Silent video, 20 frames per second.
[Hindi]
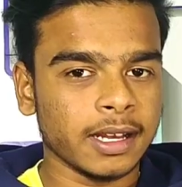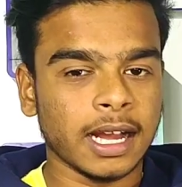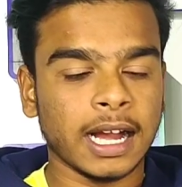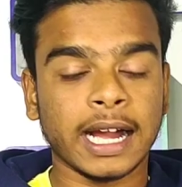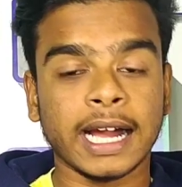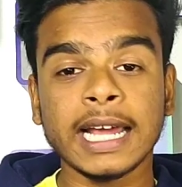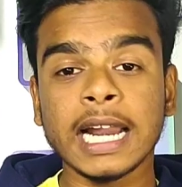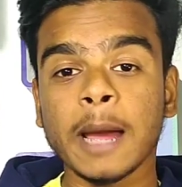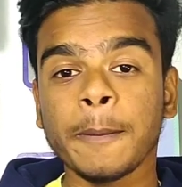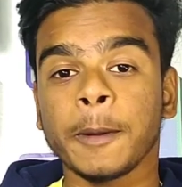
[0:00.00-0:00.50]

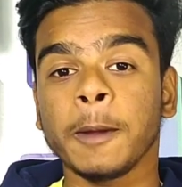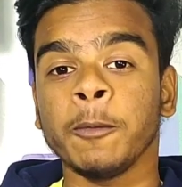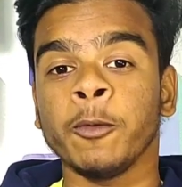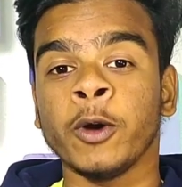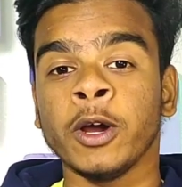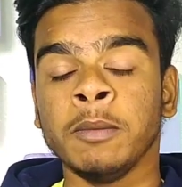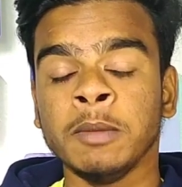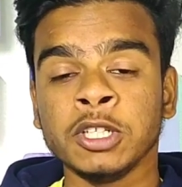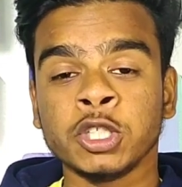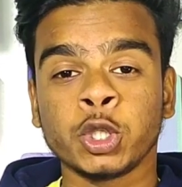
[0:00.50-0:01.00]
अगर आपके
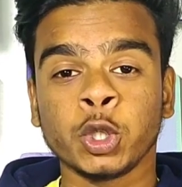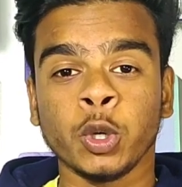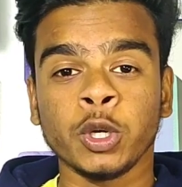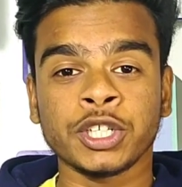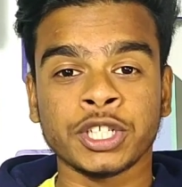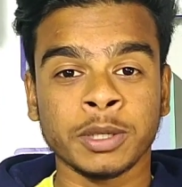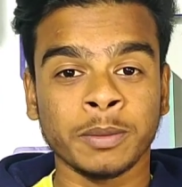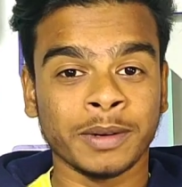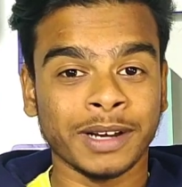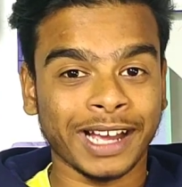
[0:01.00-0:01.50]
मोबाइल में जियो
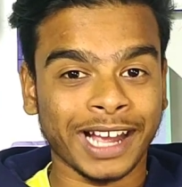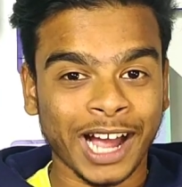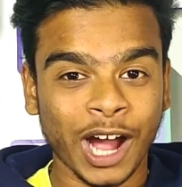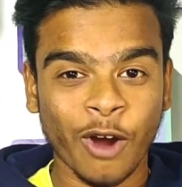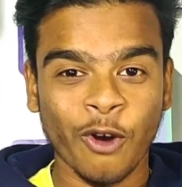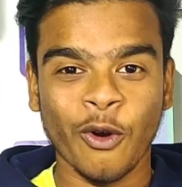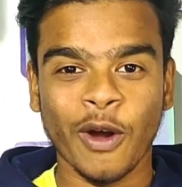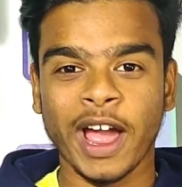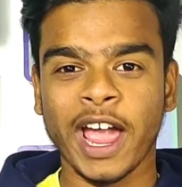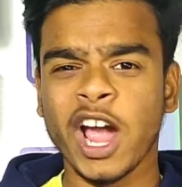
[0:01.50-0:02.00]
सिम रखा
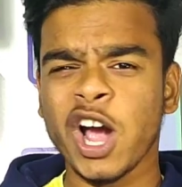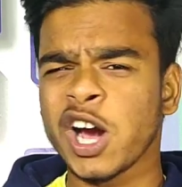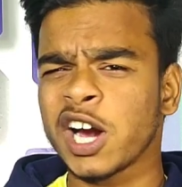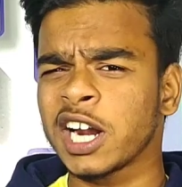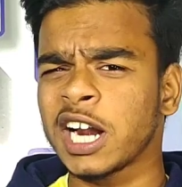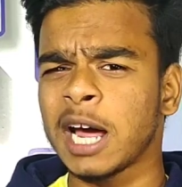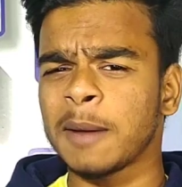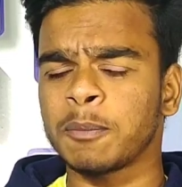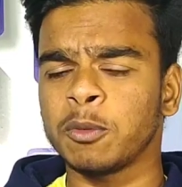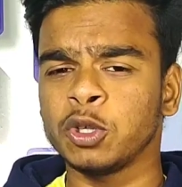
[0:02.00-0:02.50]
हुआ है
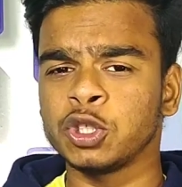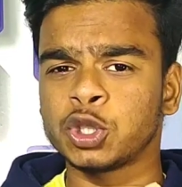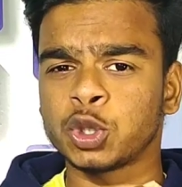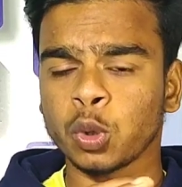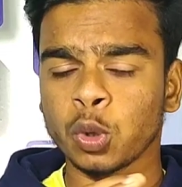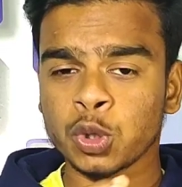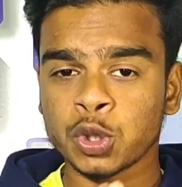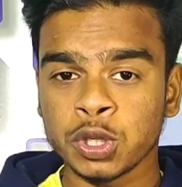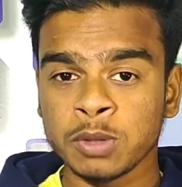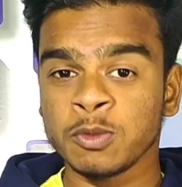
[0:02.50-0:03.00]
अगर आप लोग
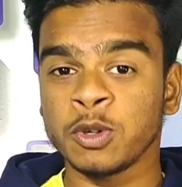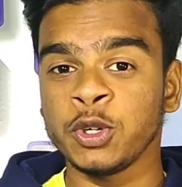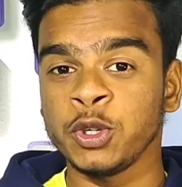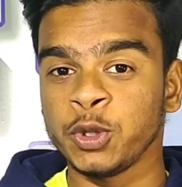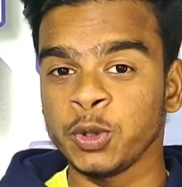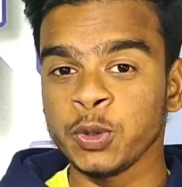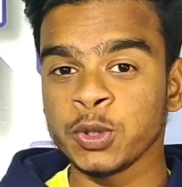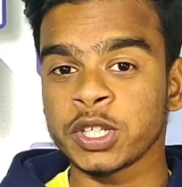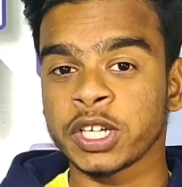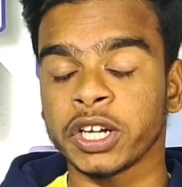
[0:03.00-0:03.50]
जियो सिम को
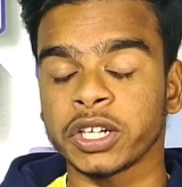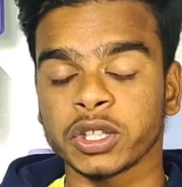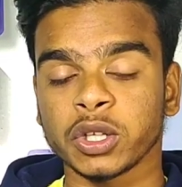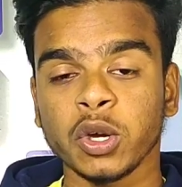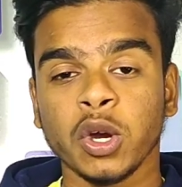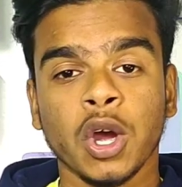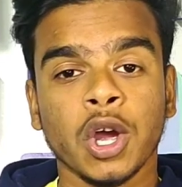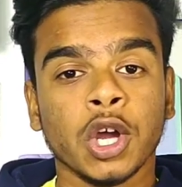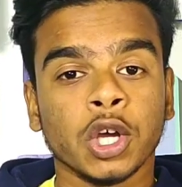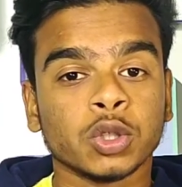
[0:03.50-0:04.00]
यूज़ करते
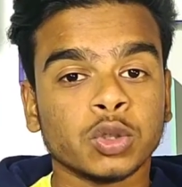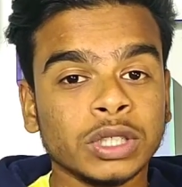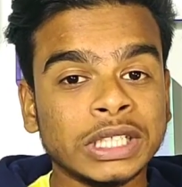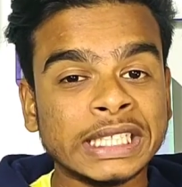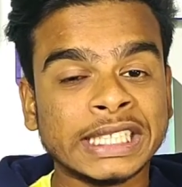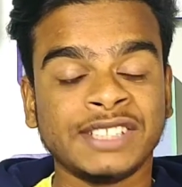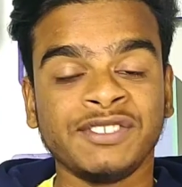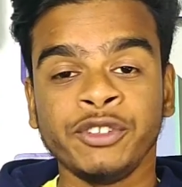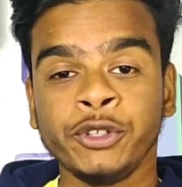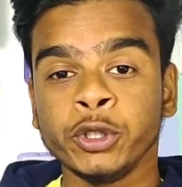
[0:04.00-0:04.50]
हो तो
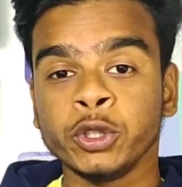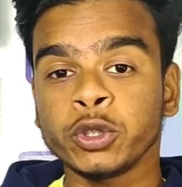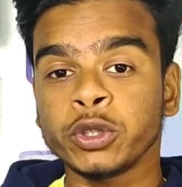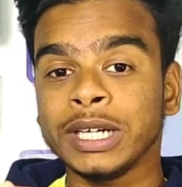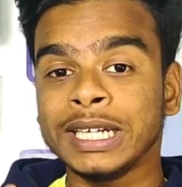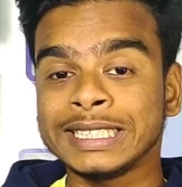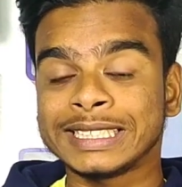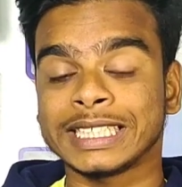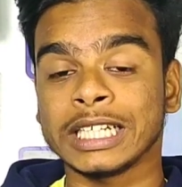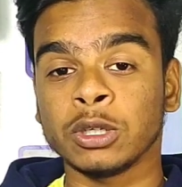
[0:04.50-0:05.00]
इस वीडियो
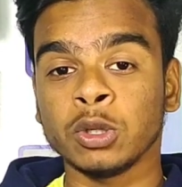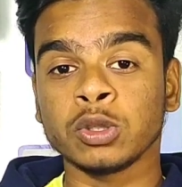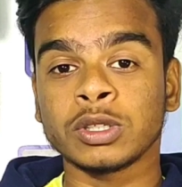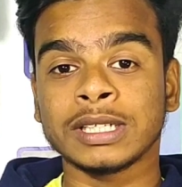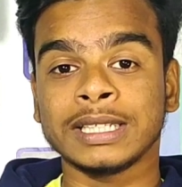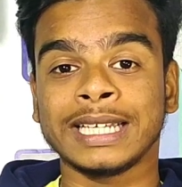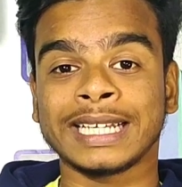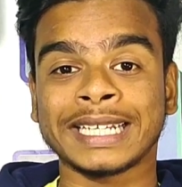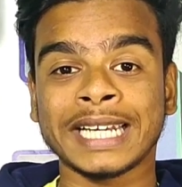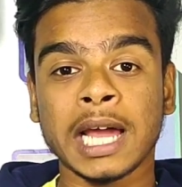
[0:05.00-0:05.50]
को जरूर
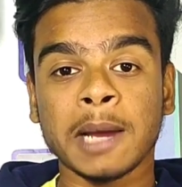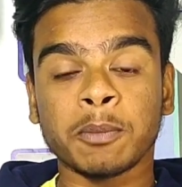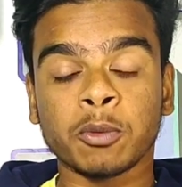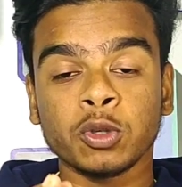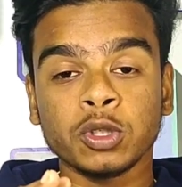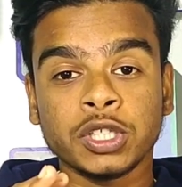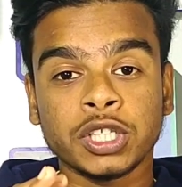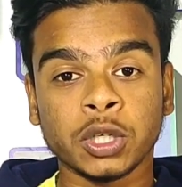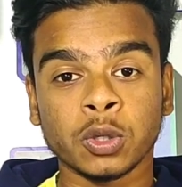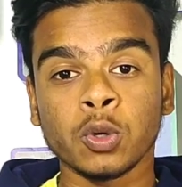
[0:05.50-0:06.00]
से देखना
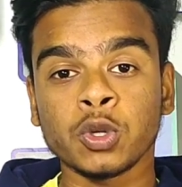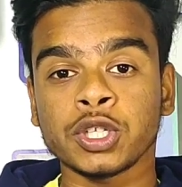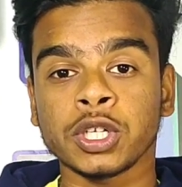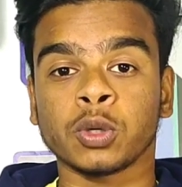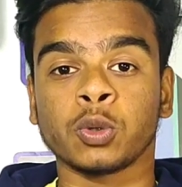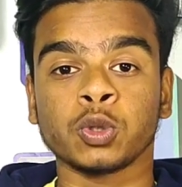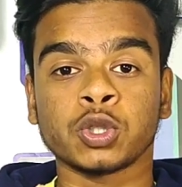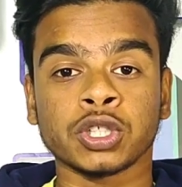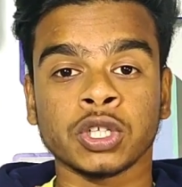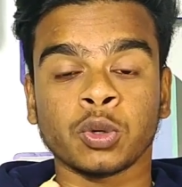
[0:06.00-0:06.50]
आपको जरूर से
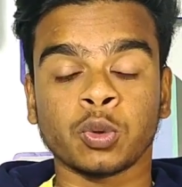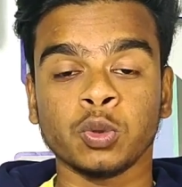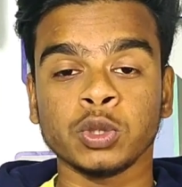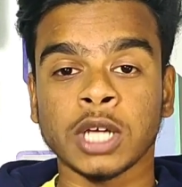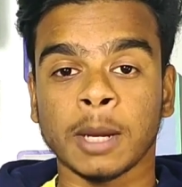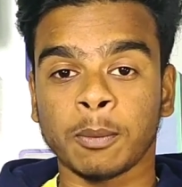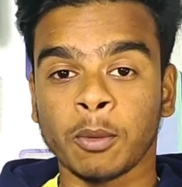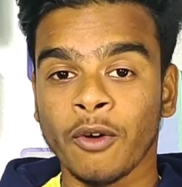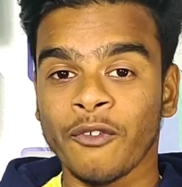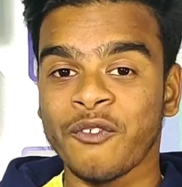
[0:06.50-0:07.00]
कुछ ना
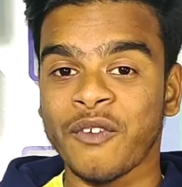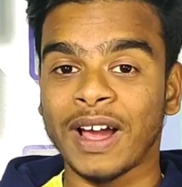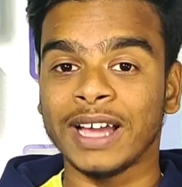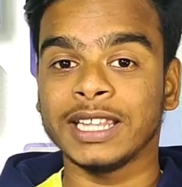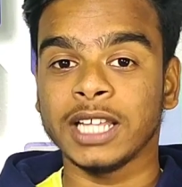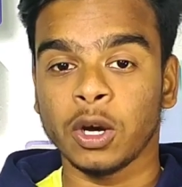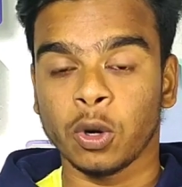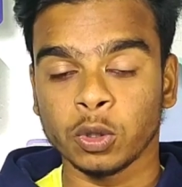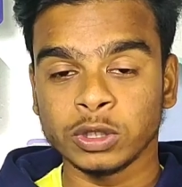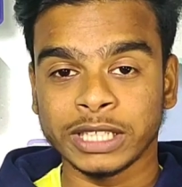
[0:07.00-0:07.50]
कुछ आपको
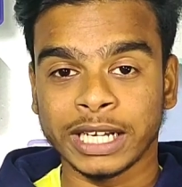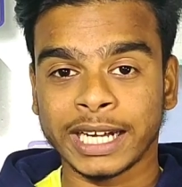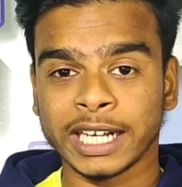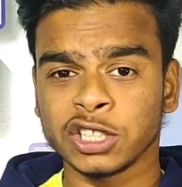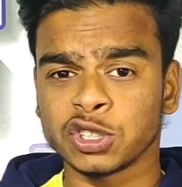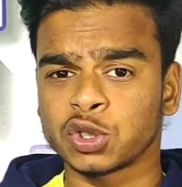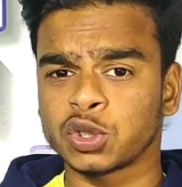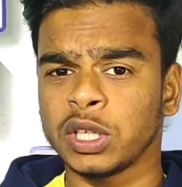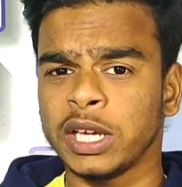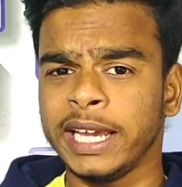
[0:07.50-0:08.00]
फ़ायदा हो
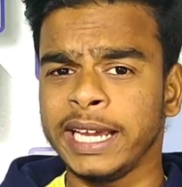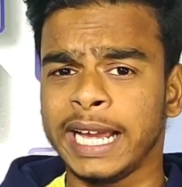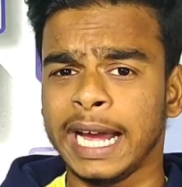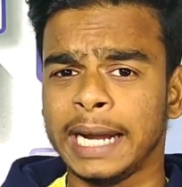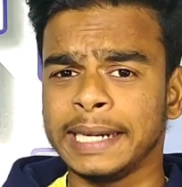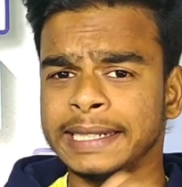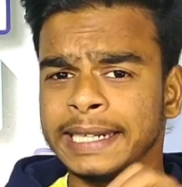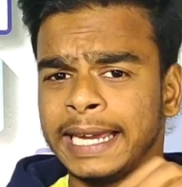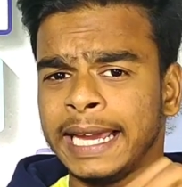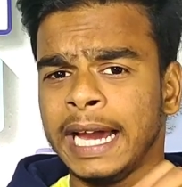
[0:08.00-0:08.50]
जाएगा एक
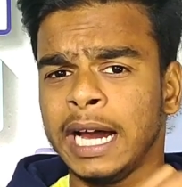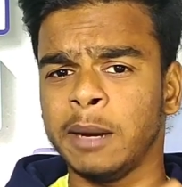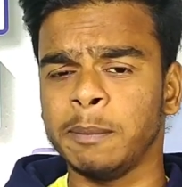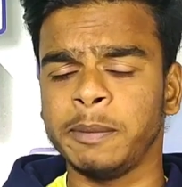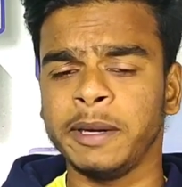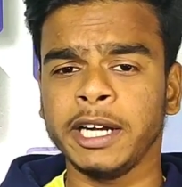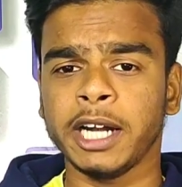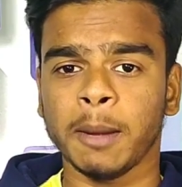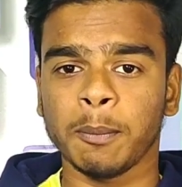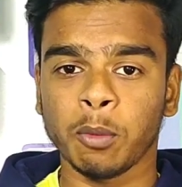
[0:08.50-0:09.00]
नया
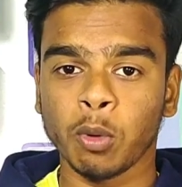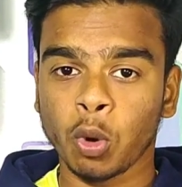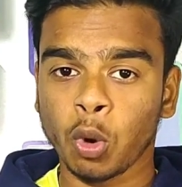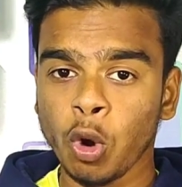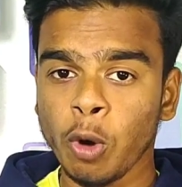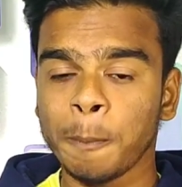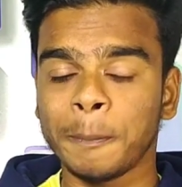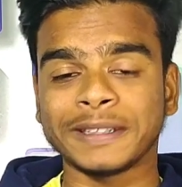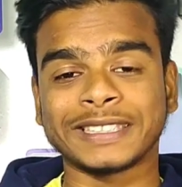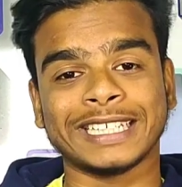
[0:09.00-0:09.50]
अपडेट आप लोग
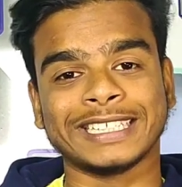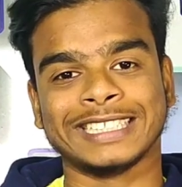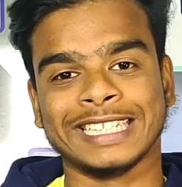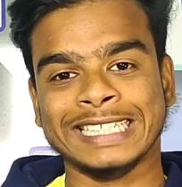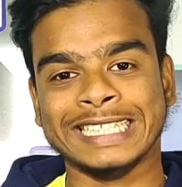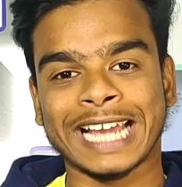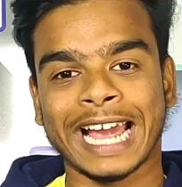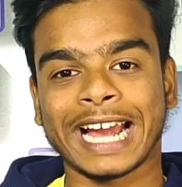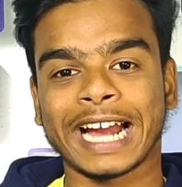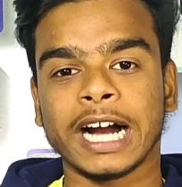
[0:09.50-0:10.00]
को पता
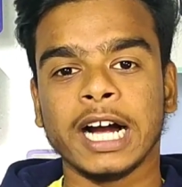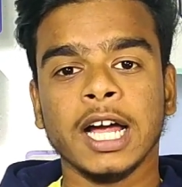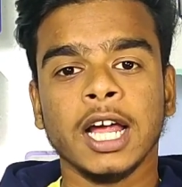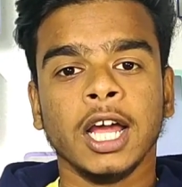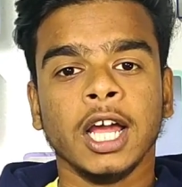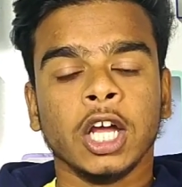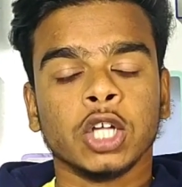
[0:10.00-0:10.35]
चल जाएगा